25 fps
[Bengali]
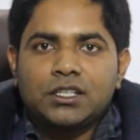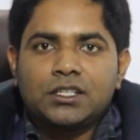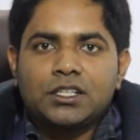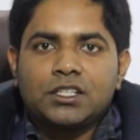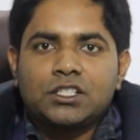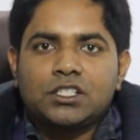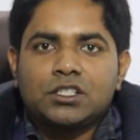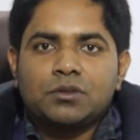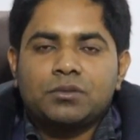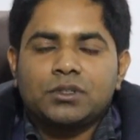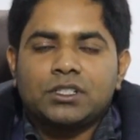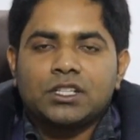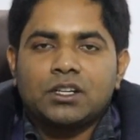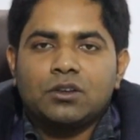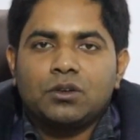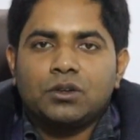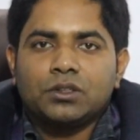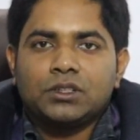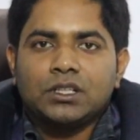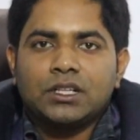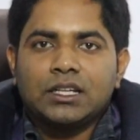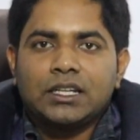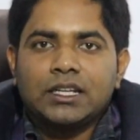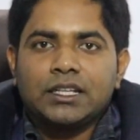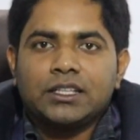ডিস্ট্রিবিউটার হতে
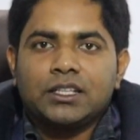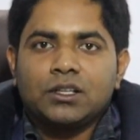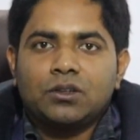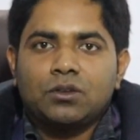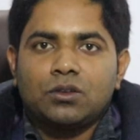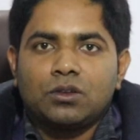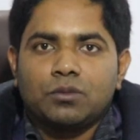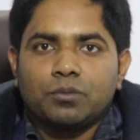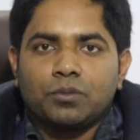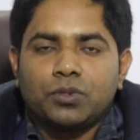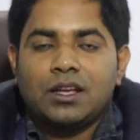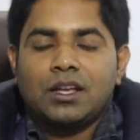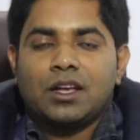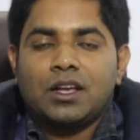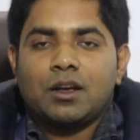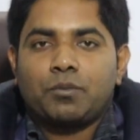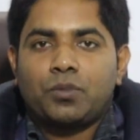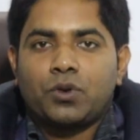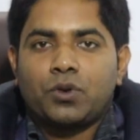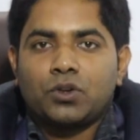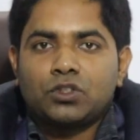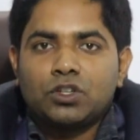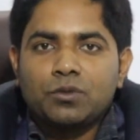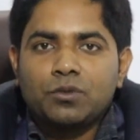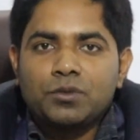হতে গেলে দেখুন
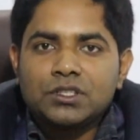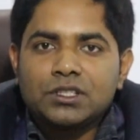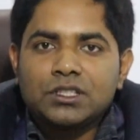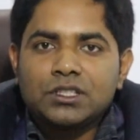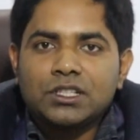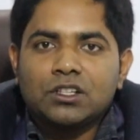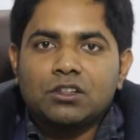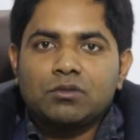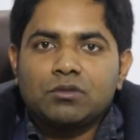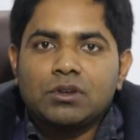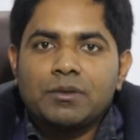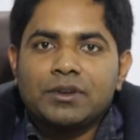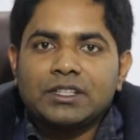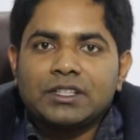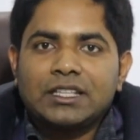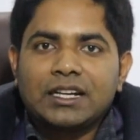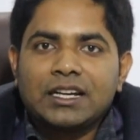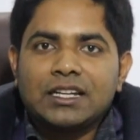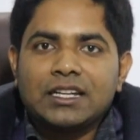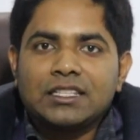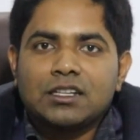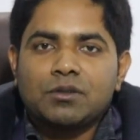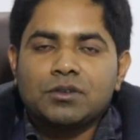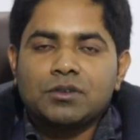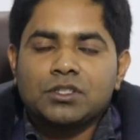প্রথমে যদি কেউ ভেবে
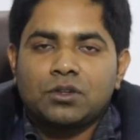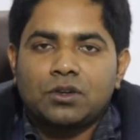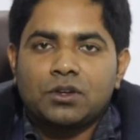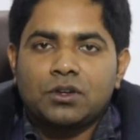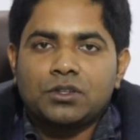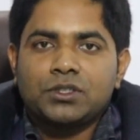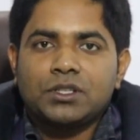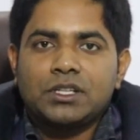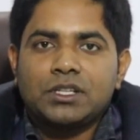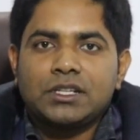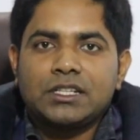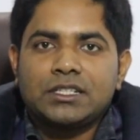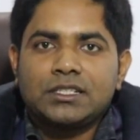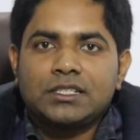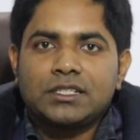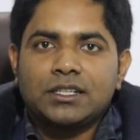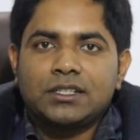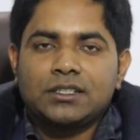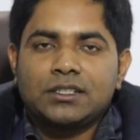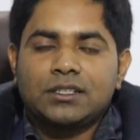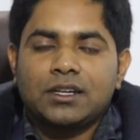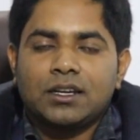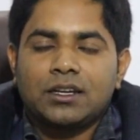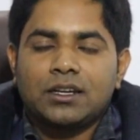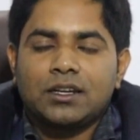থাকেন যে আমি সরাসরি
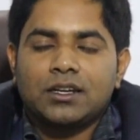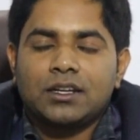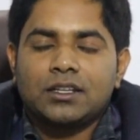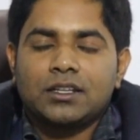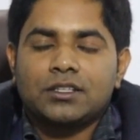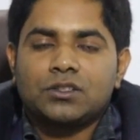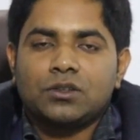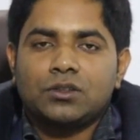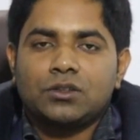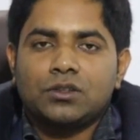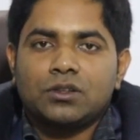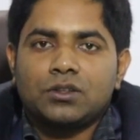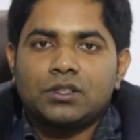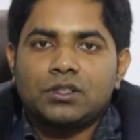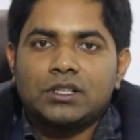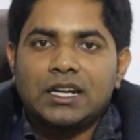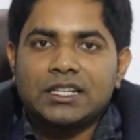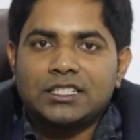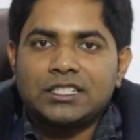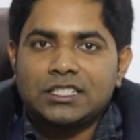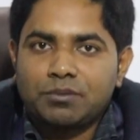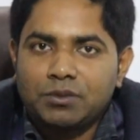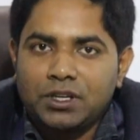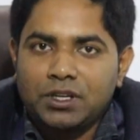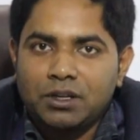ডিস্ট্রিক্ট জন্য
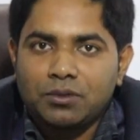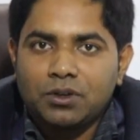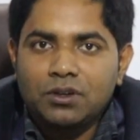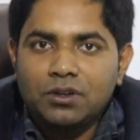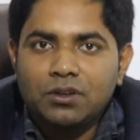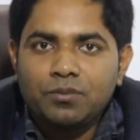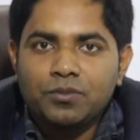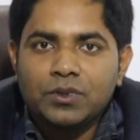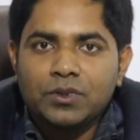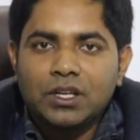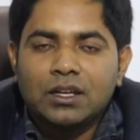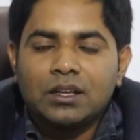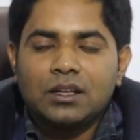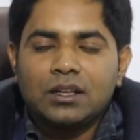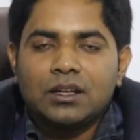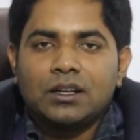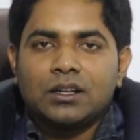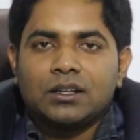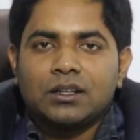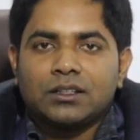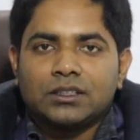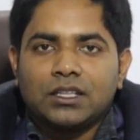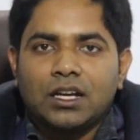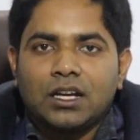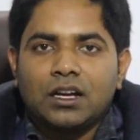ডিলারশিপ নেব
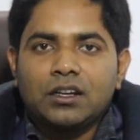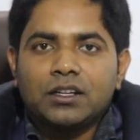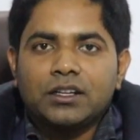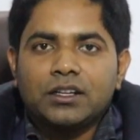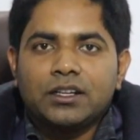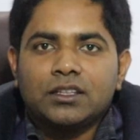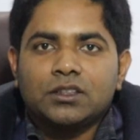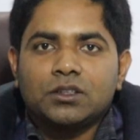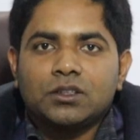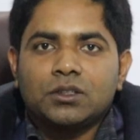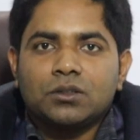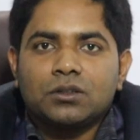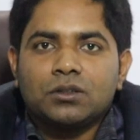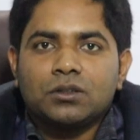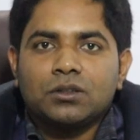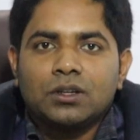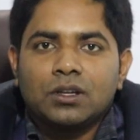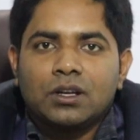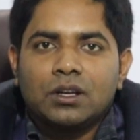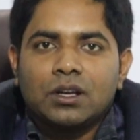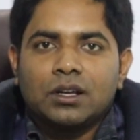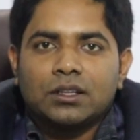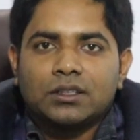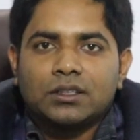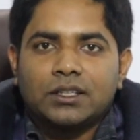তাহলে কিন্তু
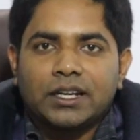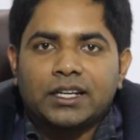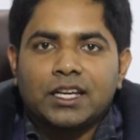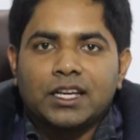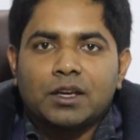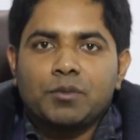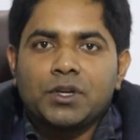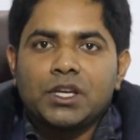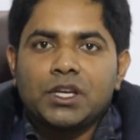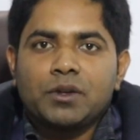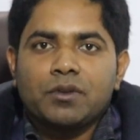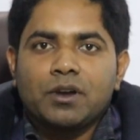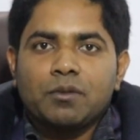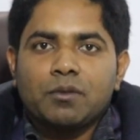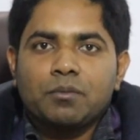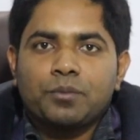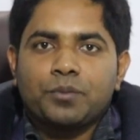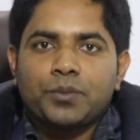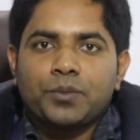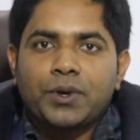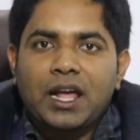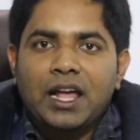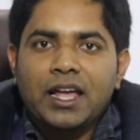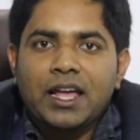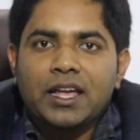তাকে মিনিমাম
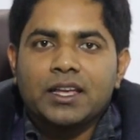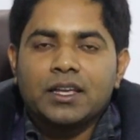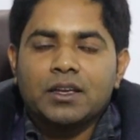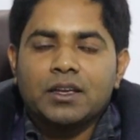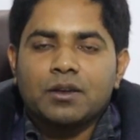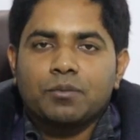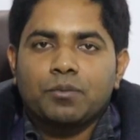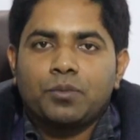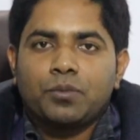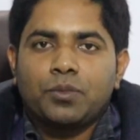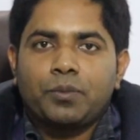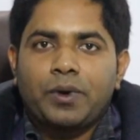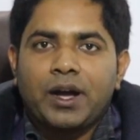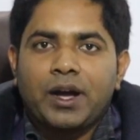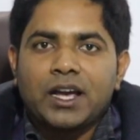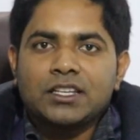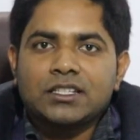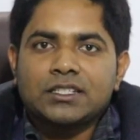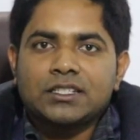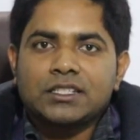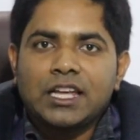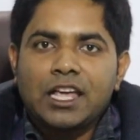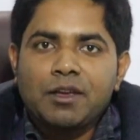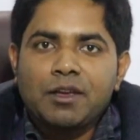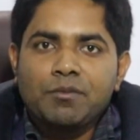প্রায়
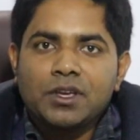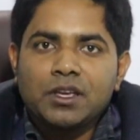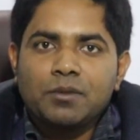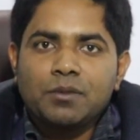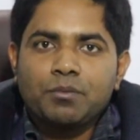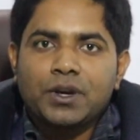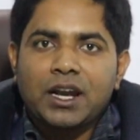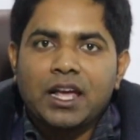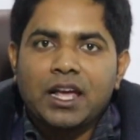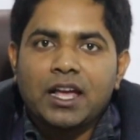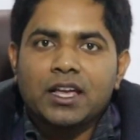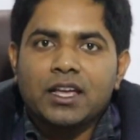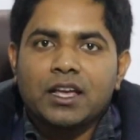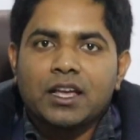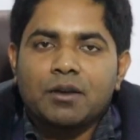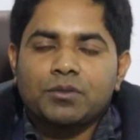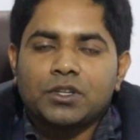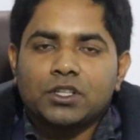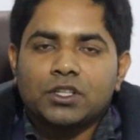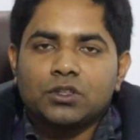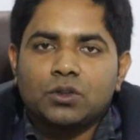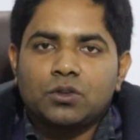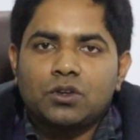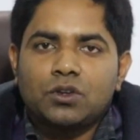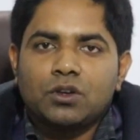ফার্স্ট টাইমেই প্রায়
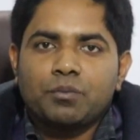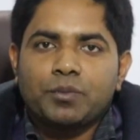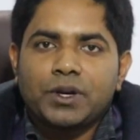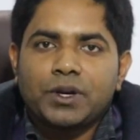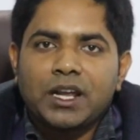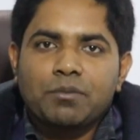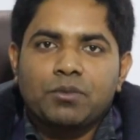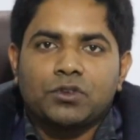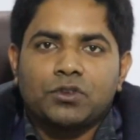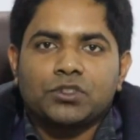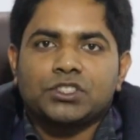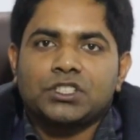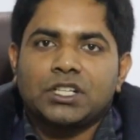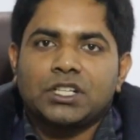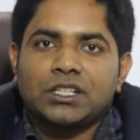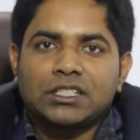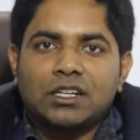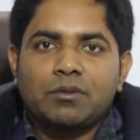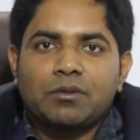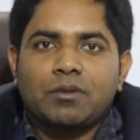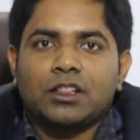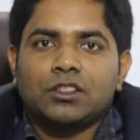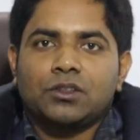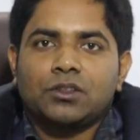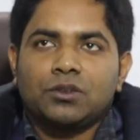আপনার ধরুন প্রায় পঞ্চাশ হাজার
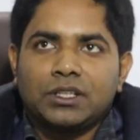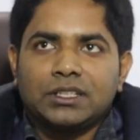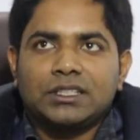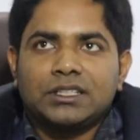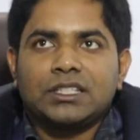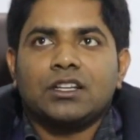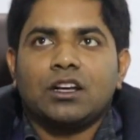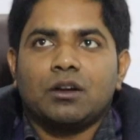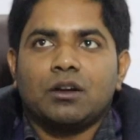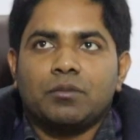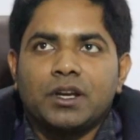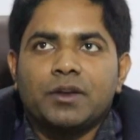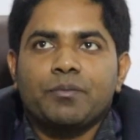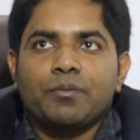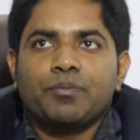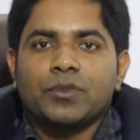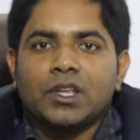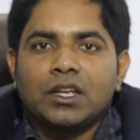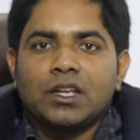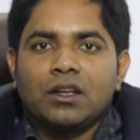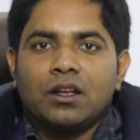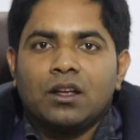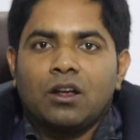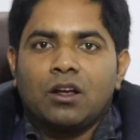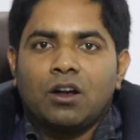টাকা মাল তো নিতেই হবে
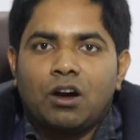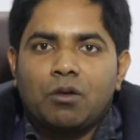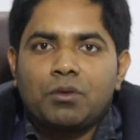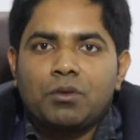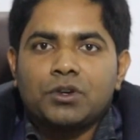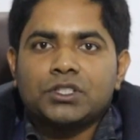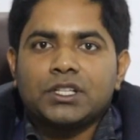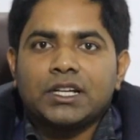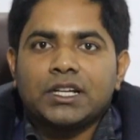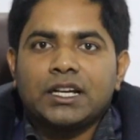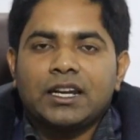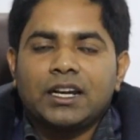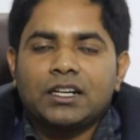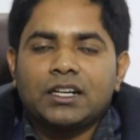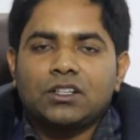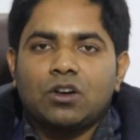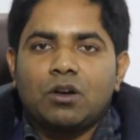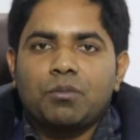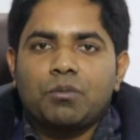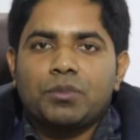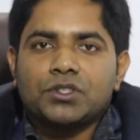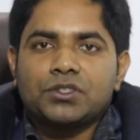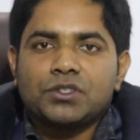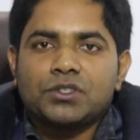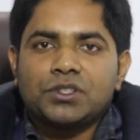অবশ্যই এখানে একটা
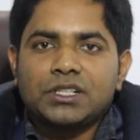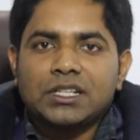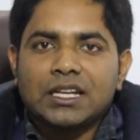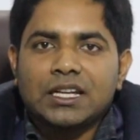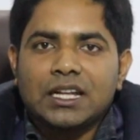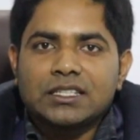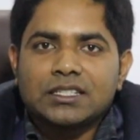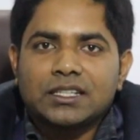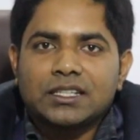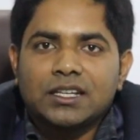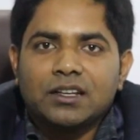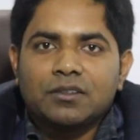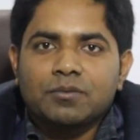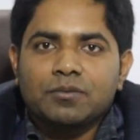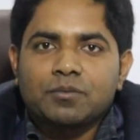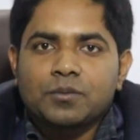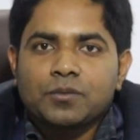অপরচুনিটি আছে